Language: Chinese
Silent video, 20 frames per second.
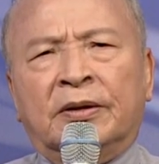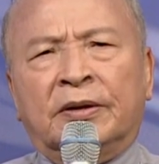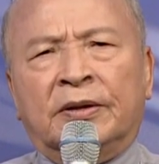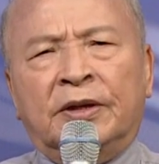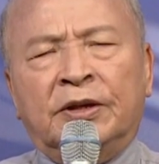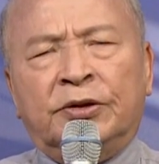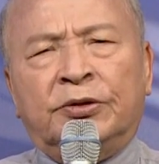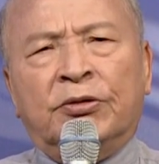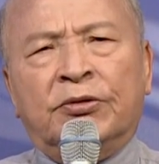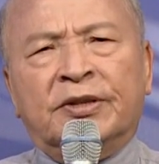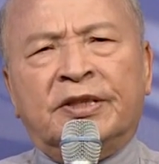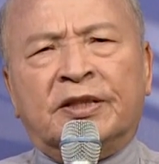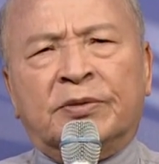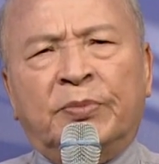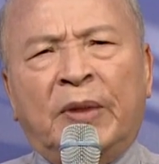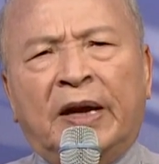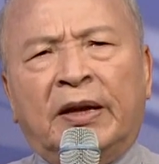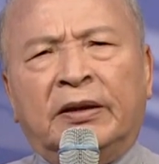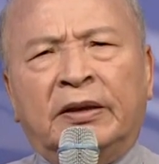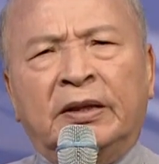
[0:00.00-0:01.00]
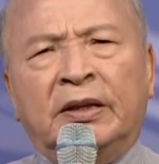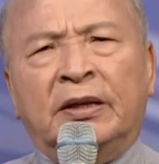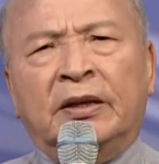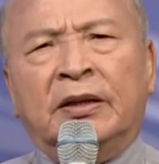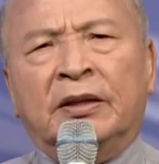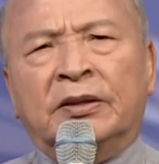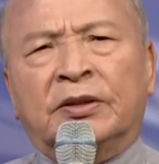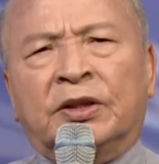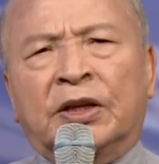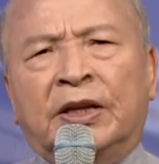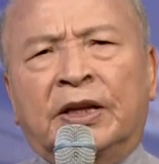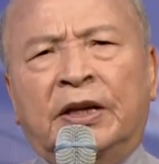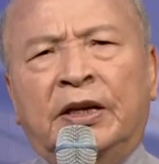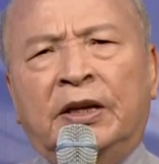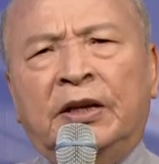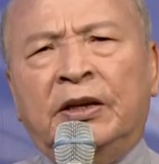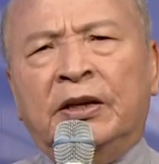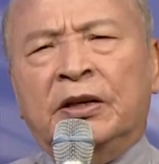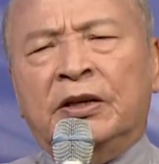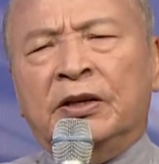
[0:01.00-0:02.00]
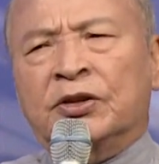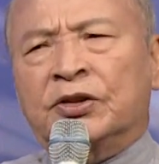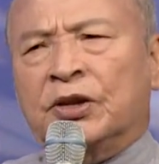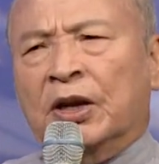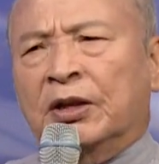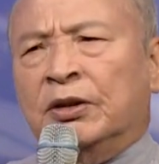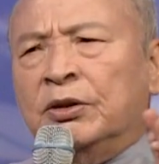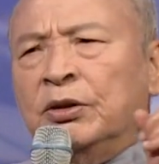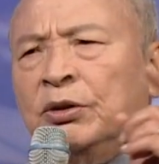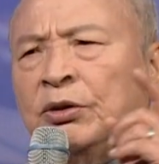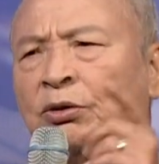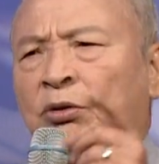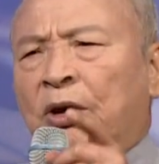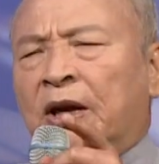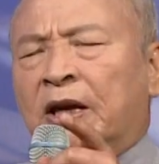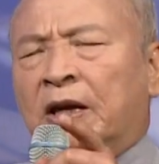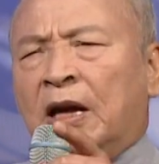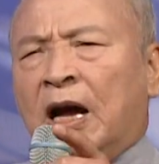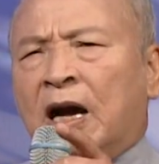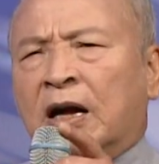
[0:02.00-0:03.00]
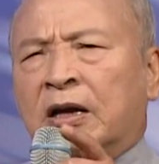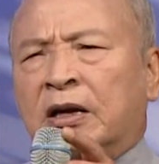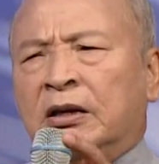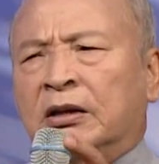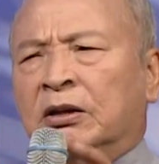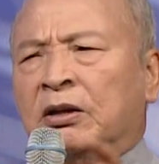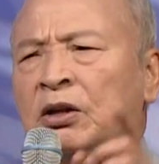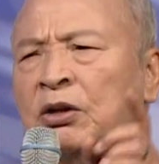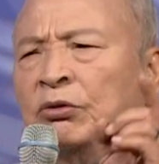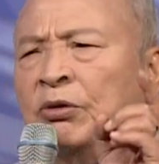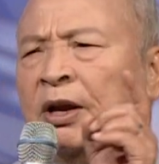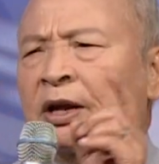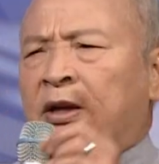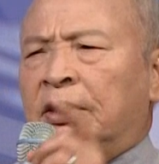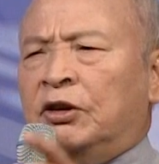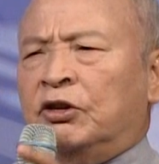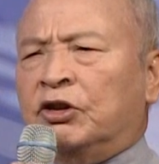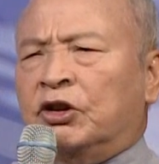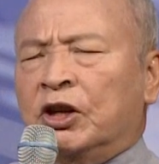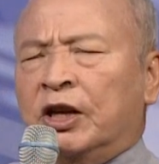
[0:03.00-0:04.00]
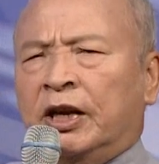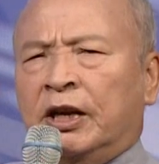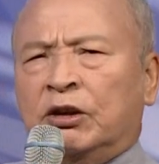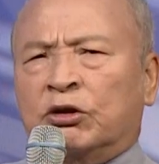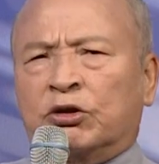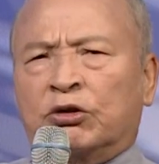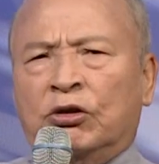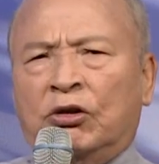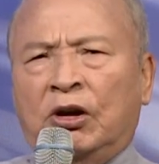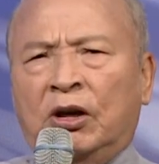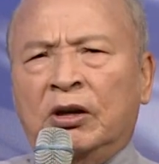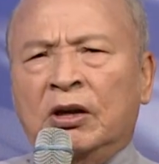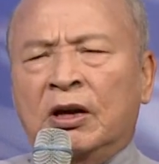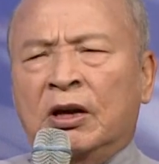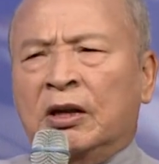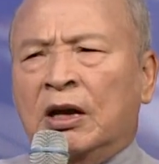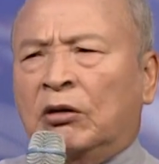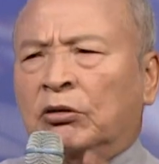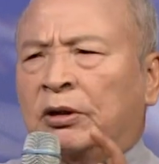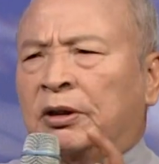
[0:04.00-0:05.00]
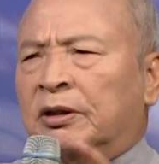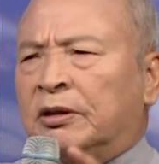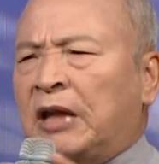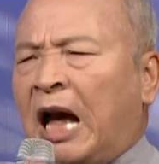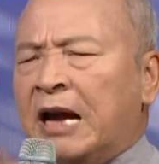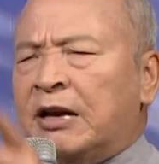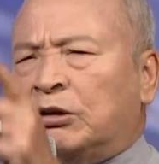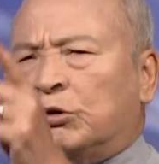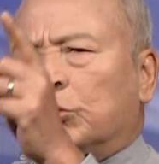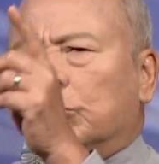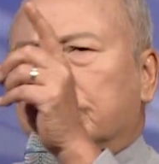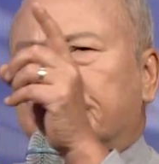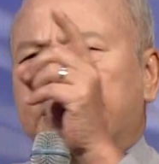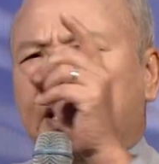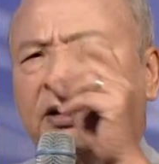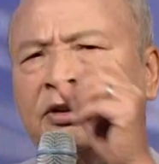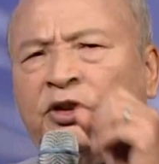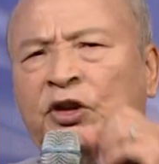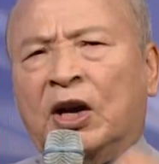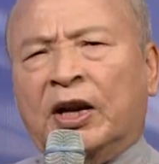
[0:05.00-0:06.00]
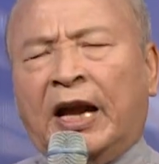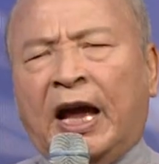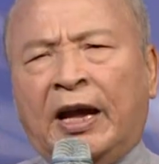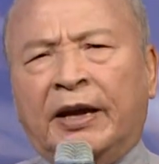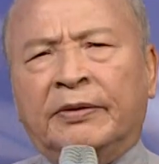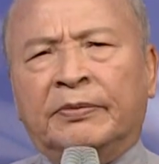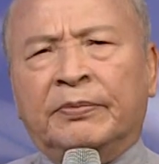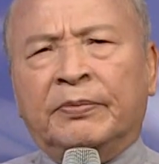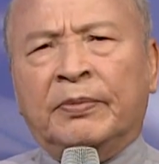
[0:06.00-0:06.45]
弟兄姊妹，这里神对雅各、对以色列说，要带出见证来。